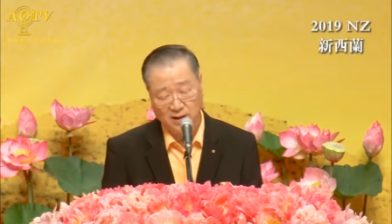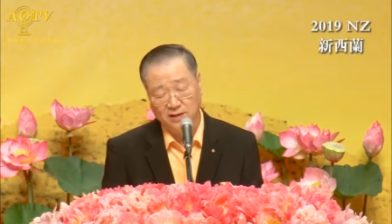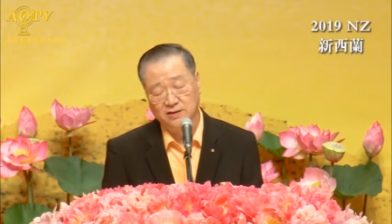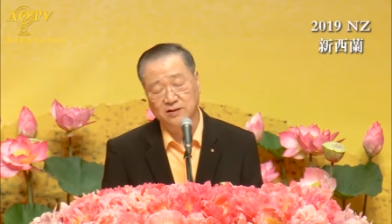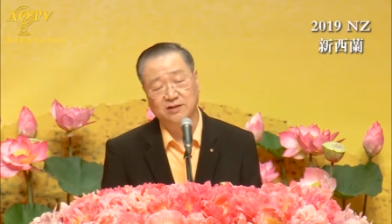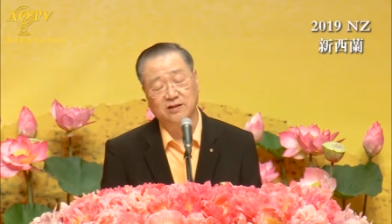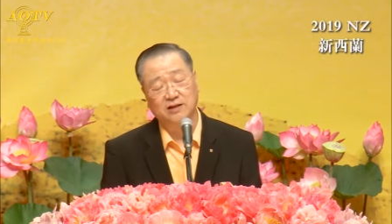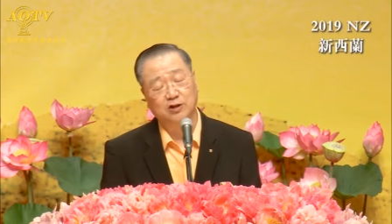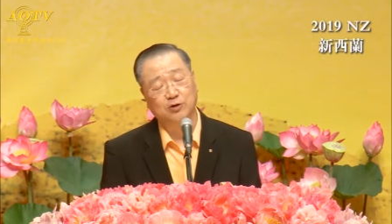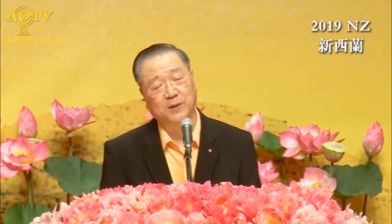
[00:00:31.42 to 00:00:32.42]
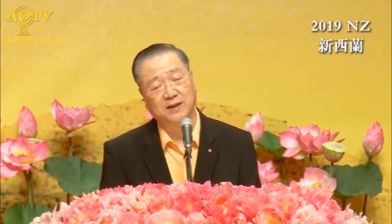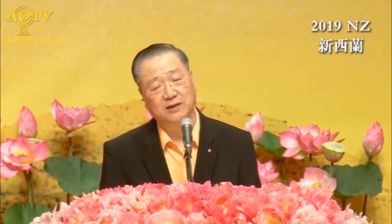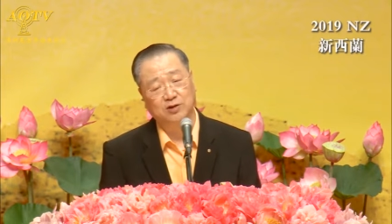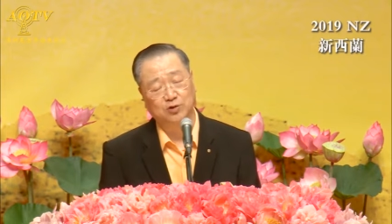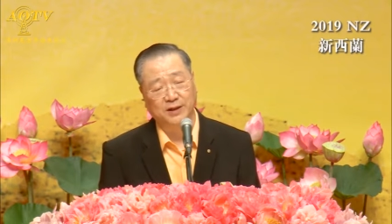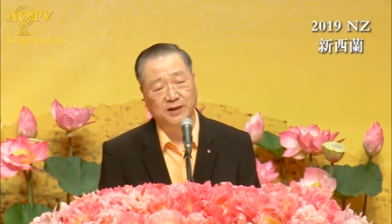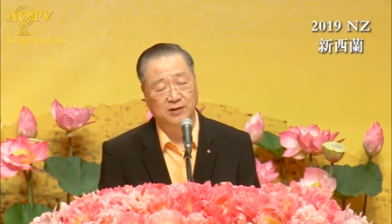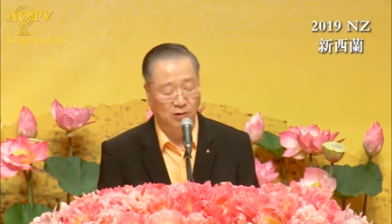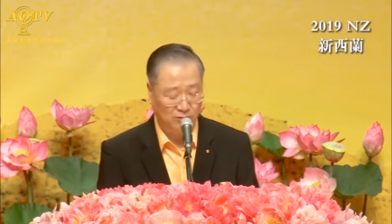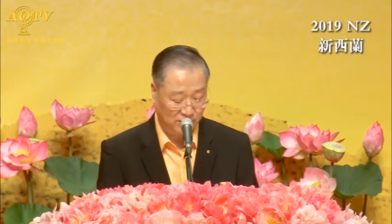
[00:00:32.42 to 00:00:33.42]
智者呢就把这个水呢
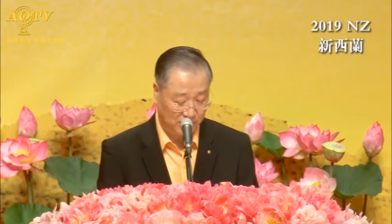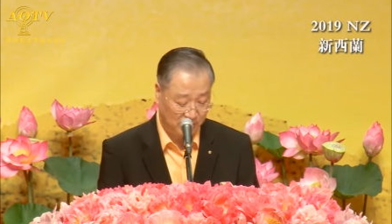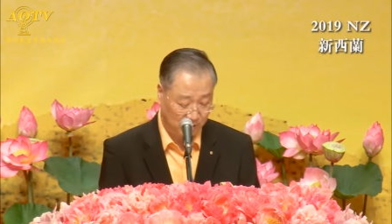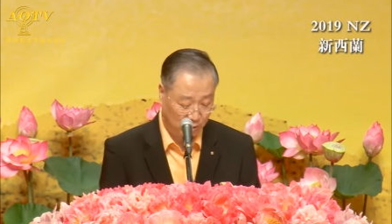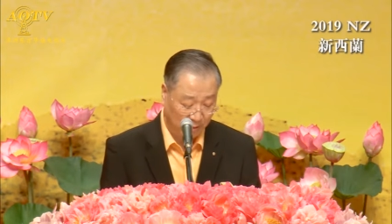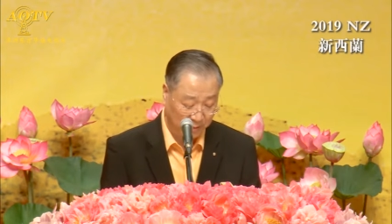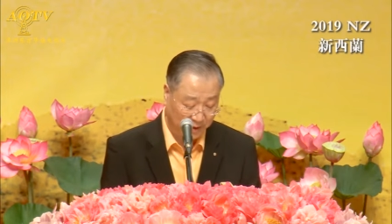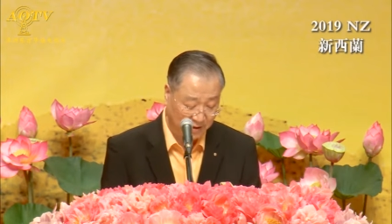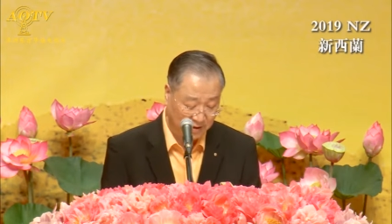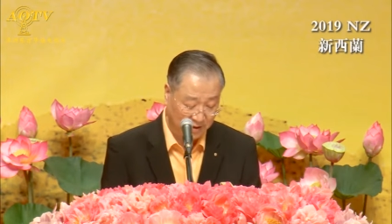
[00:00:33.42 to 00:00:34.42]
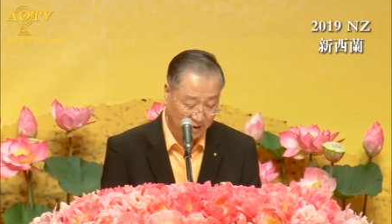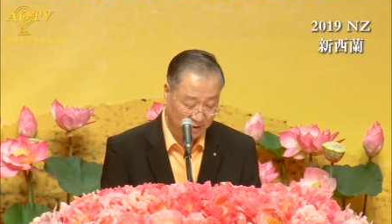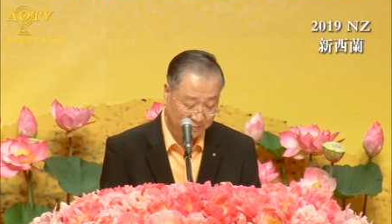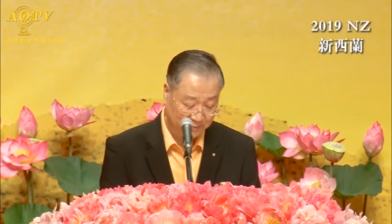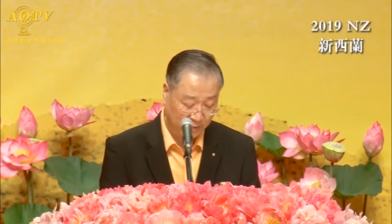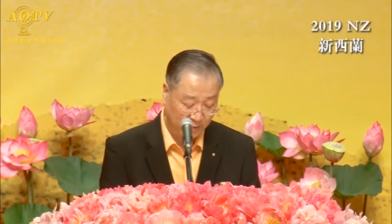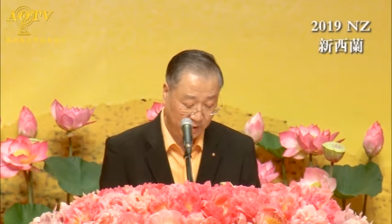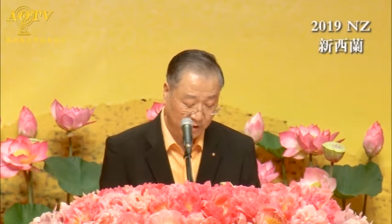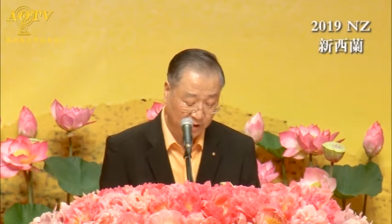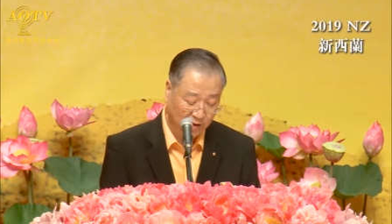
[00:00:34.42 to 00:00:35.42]
倒入了水杯子里，
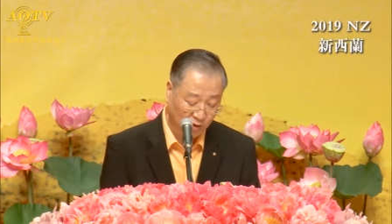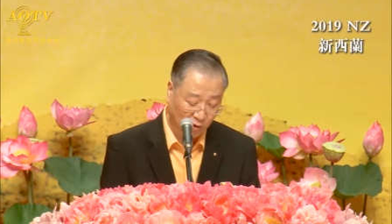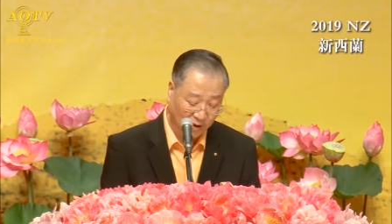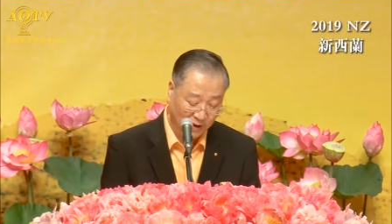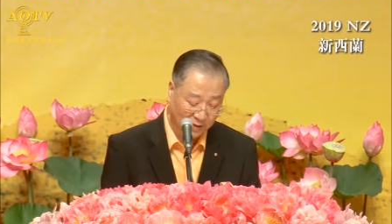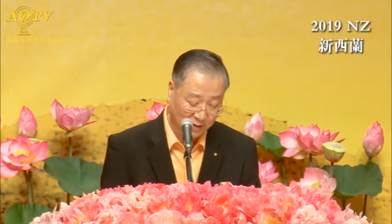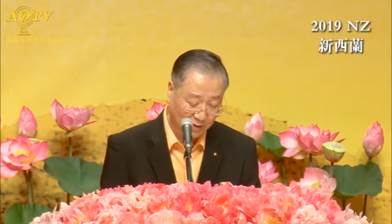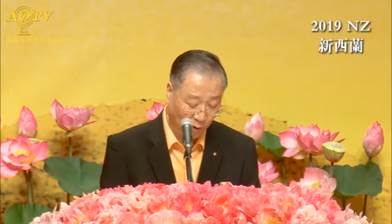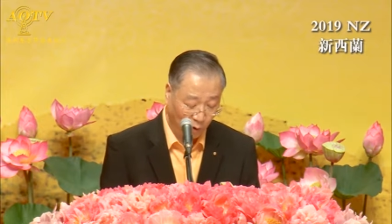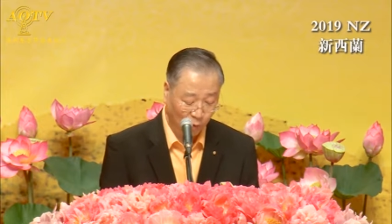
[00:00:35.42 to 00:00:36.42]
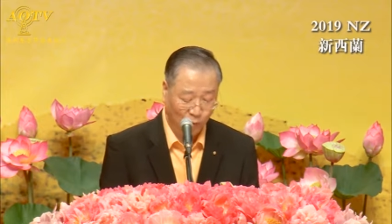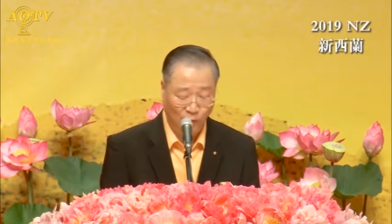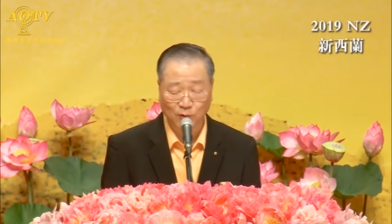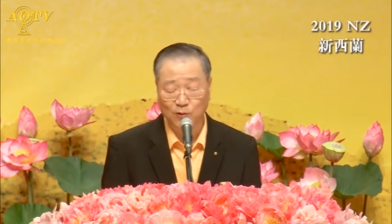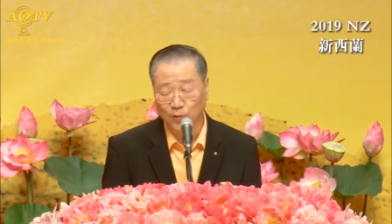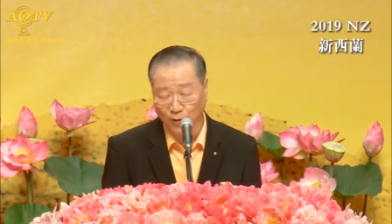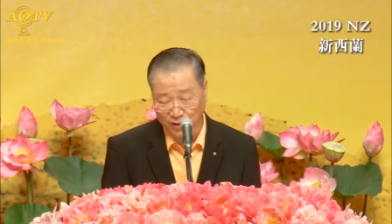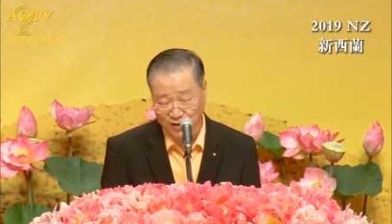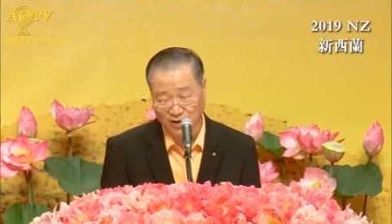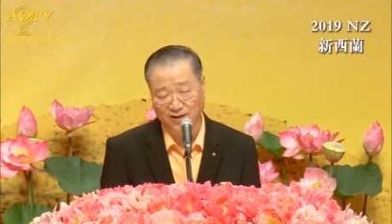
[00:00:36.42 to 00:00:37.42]
这人恍然，哦，我
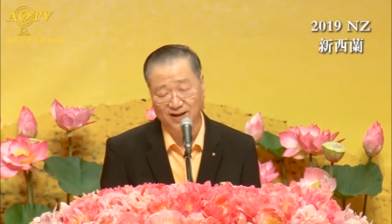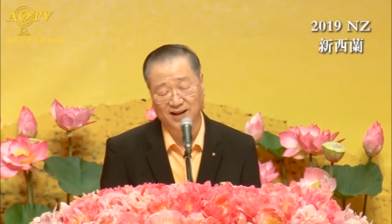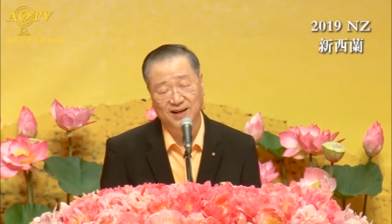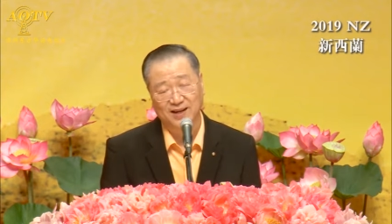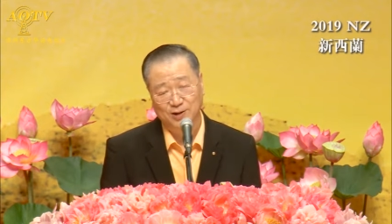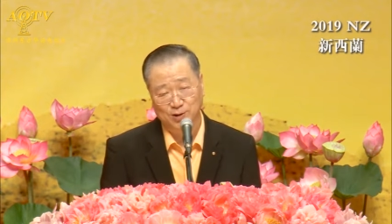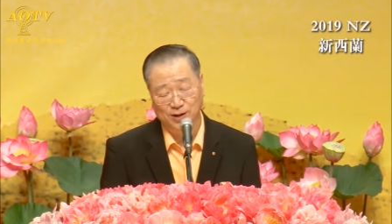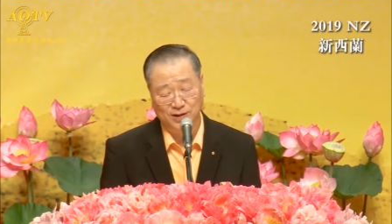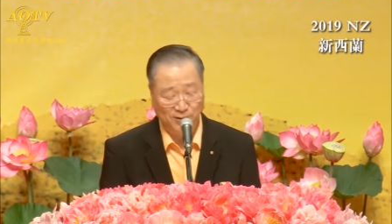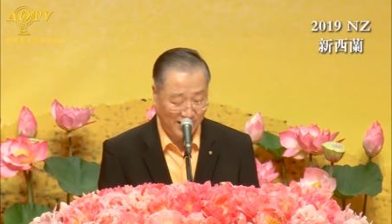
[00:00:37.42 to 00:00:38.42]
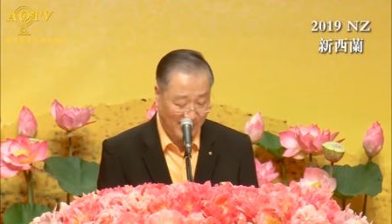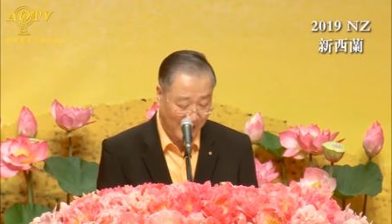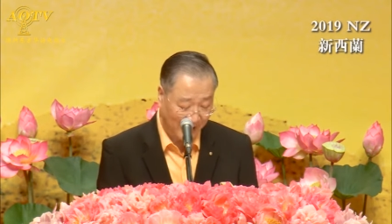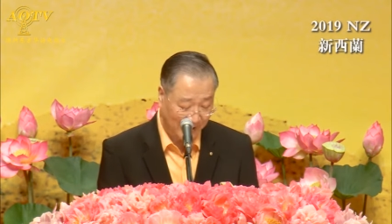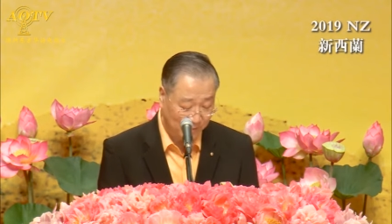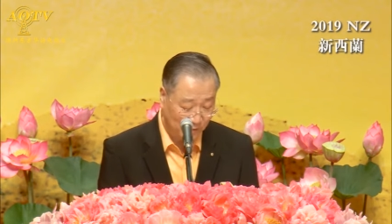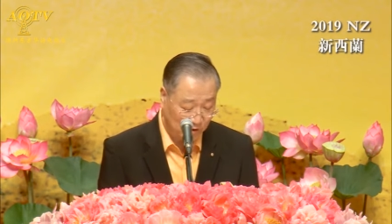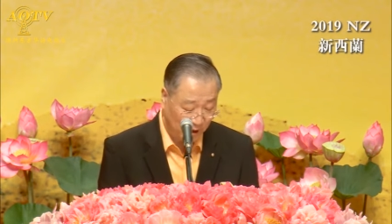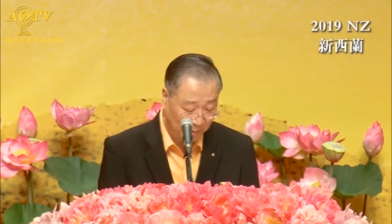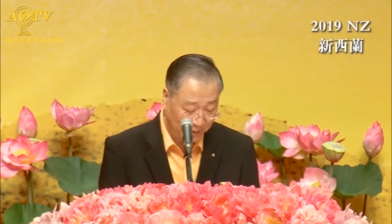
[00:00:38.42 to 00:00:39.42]
知道了，水原来
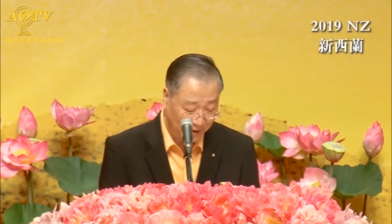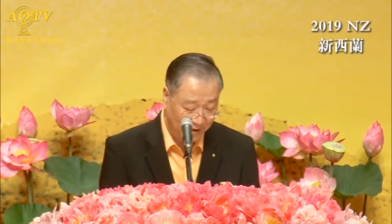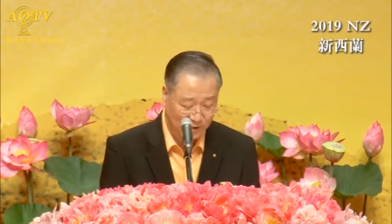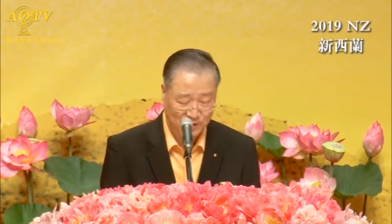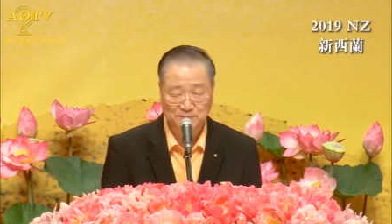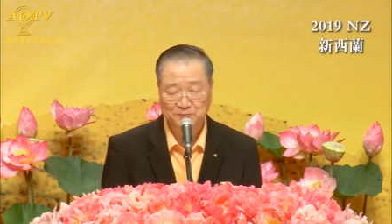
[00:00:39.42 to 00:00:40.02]
像杯子。